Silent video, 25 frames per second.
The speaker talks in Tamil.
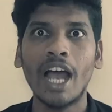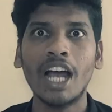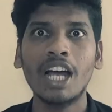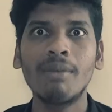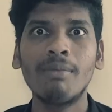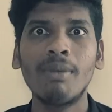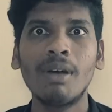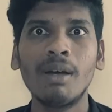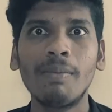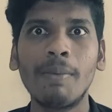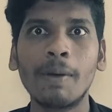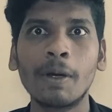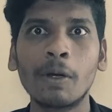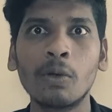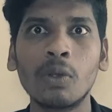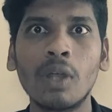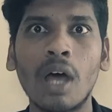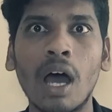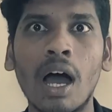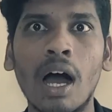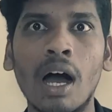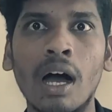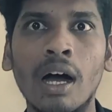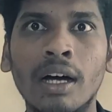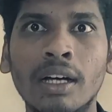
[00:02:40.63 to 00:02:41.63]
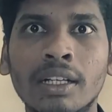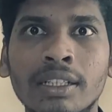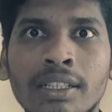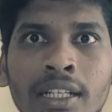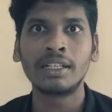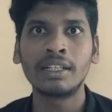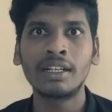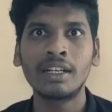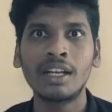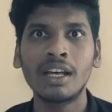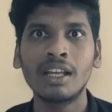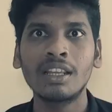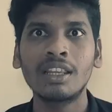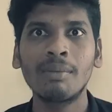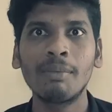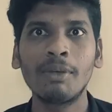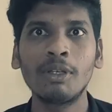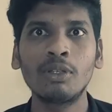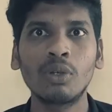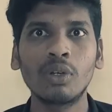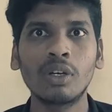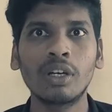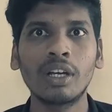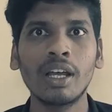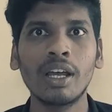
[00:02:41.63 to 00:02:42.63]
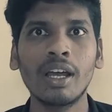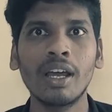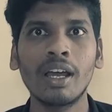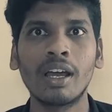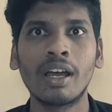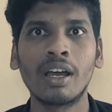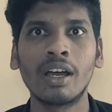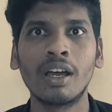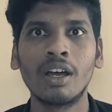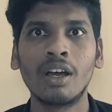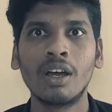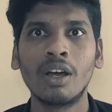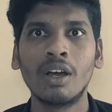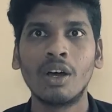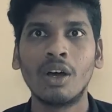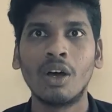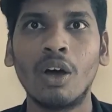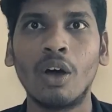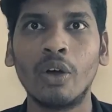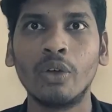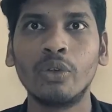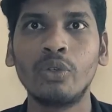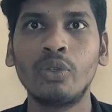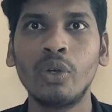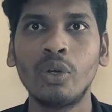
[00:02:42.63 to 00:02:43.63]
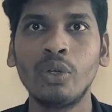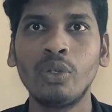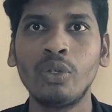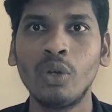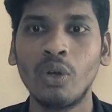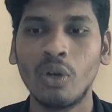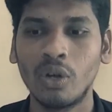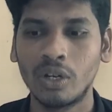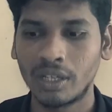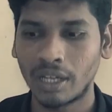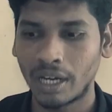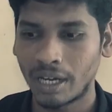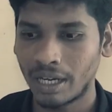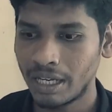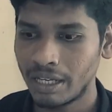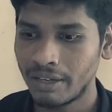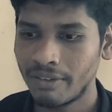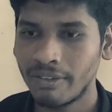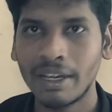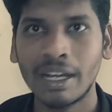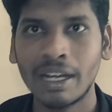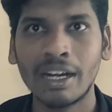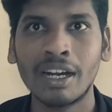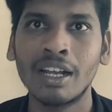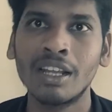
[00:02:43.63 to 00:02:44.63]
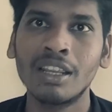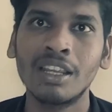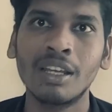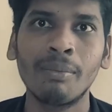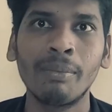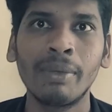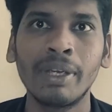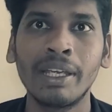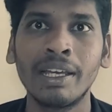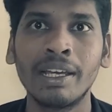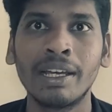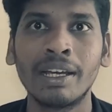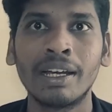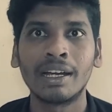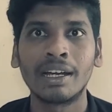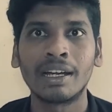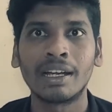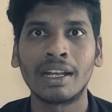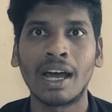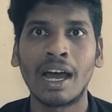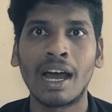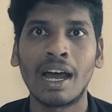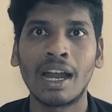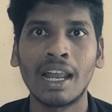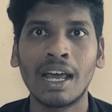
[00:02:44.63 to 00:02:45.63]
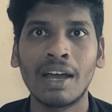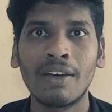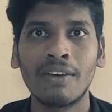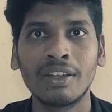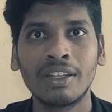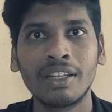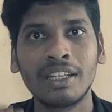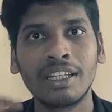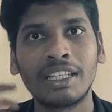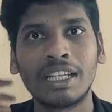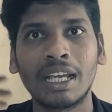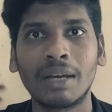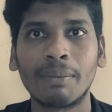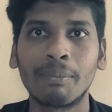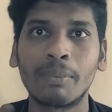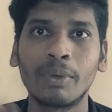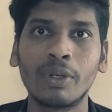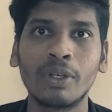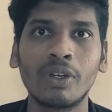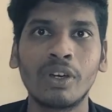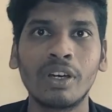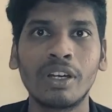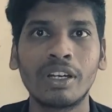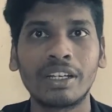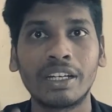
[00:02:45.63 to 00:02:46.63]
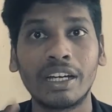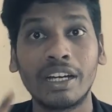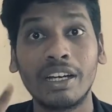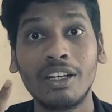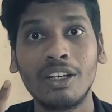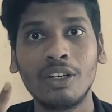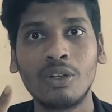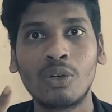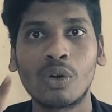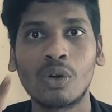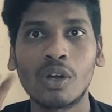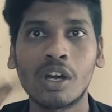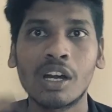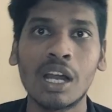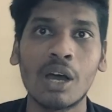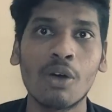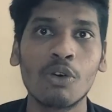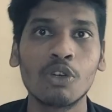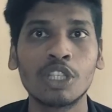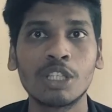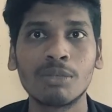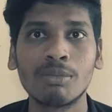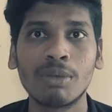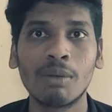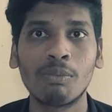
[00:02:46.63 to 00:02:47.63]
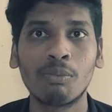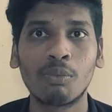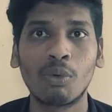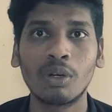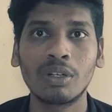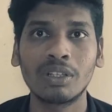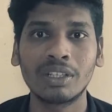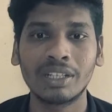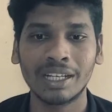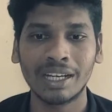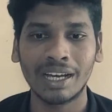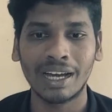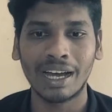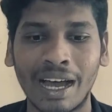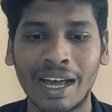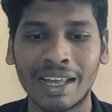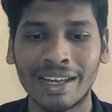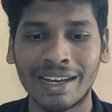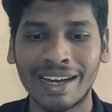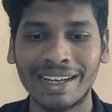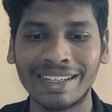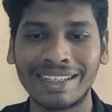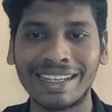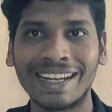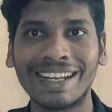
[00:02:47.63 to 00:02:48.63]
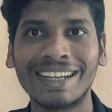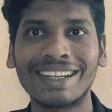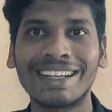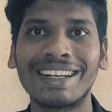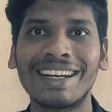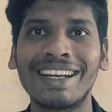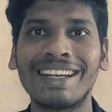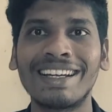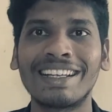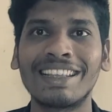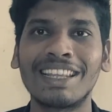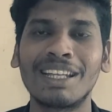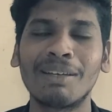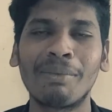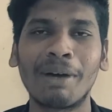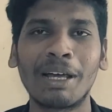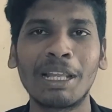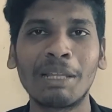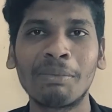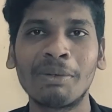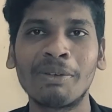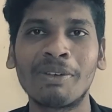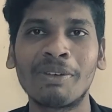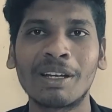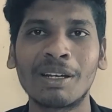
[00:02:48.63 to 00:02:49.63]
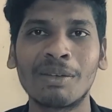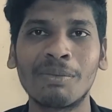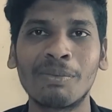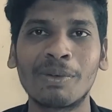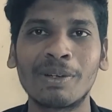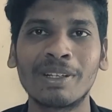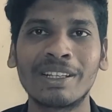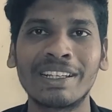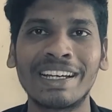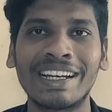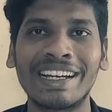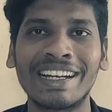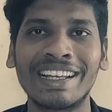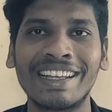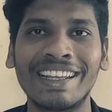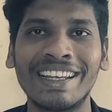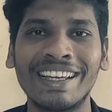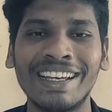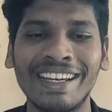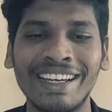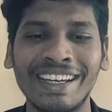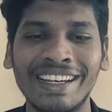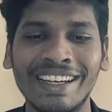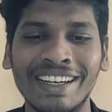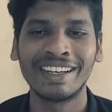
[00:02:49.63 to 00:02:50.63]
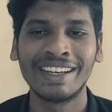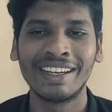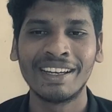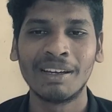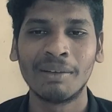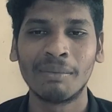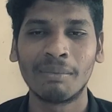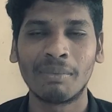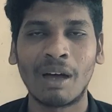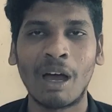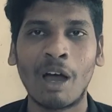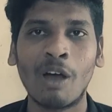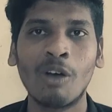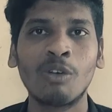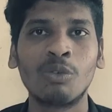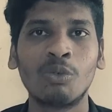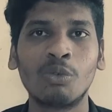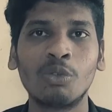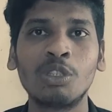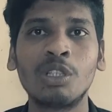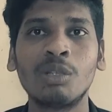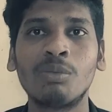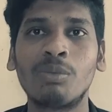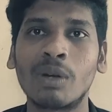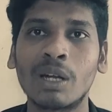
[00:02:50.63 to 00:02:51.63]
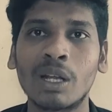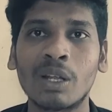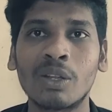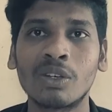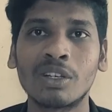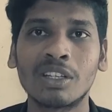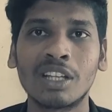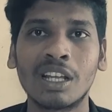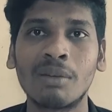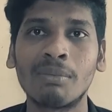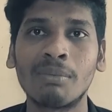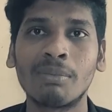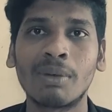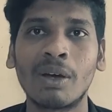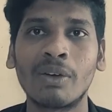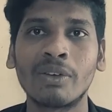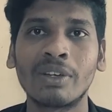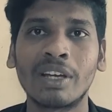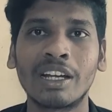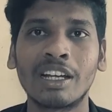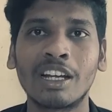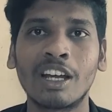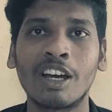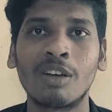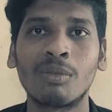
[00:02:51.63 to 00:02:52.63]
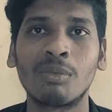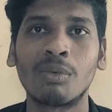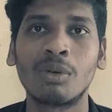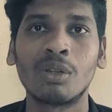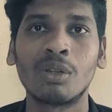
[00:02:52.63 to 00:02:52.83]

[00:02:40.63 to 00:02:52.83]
வேகமாக பரவுதா என்னடா தம்பி சொல்கிற ஐயோயோ நல்ல வேலைடா தம்பி நான்லாம் வந்து எப்பயோ ரெண்டு கொரோனா ஊசியுமே போட்டேன் அதனால எனக்கெல்லாம் எந்த பாதிப்பும் வரப்போறது கிடையாது பாவம் ஊசி போடாதவங்க தான் பாவம் என்ன ஆக